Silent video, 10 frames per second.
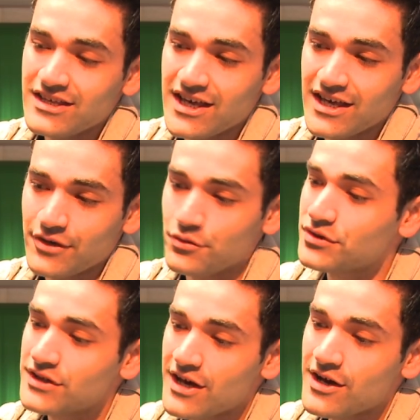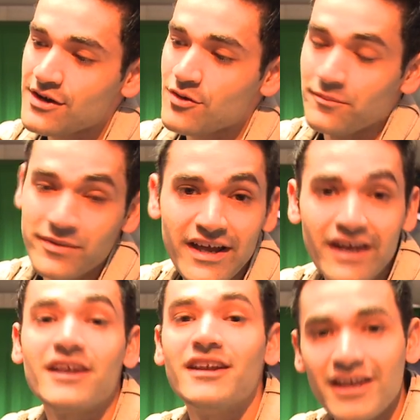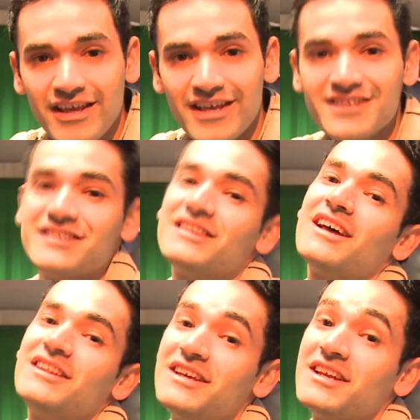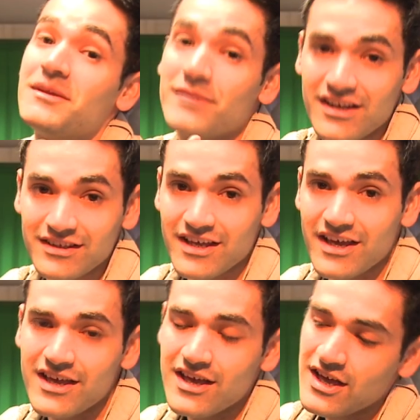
ये उतना कॉम्प्लिकेटेड नहीं है जितना दिखने में लगता है